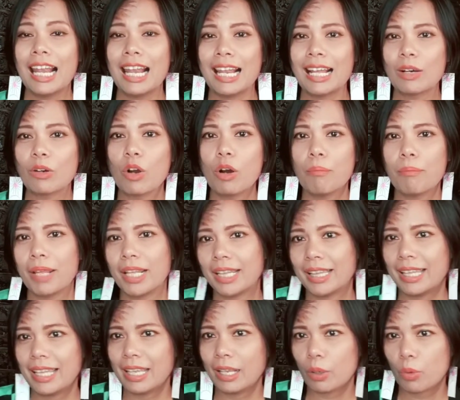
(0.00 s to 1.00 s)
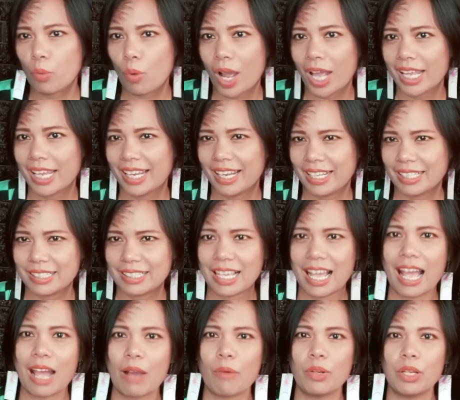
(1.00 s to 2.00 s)
แล้วคอมเมนต์ทิ้งไว้นะ
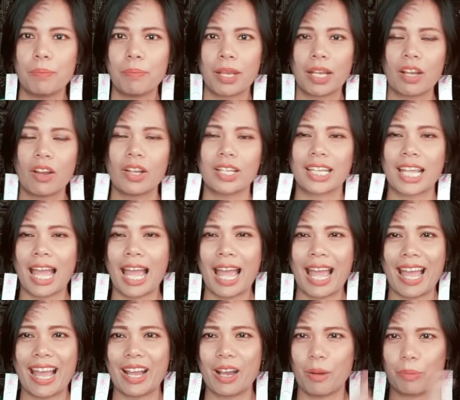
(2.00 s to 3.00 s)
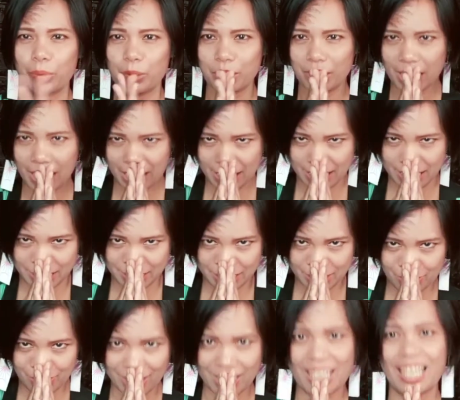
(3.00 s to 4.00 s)
จ๊ะวันนี้ไปก่อนค่ะขอบคุณค่ะส
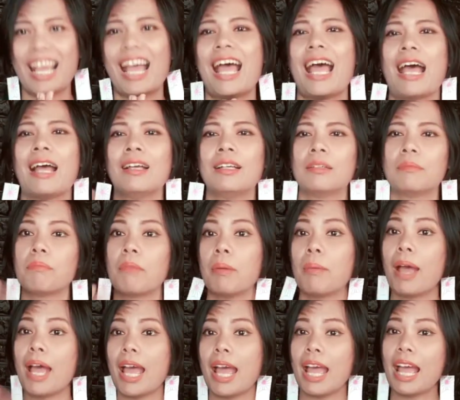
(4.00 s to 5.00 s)
วัสดีค่ะบ๊ายบา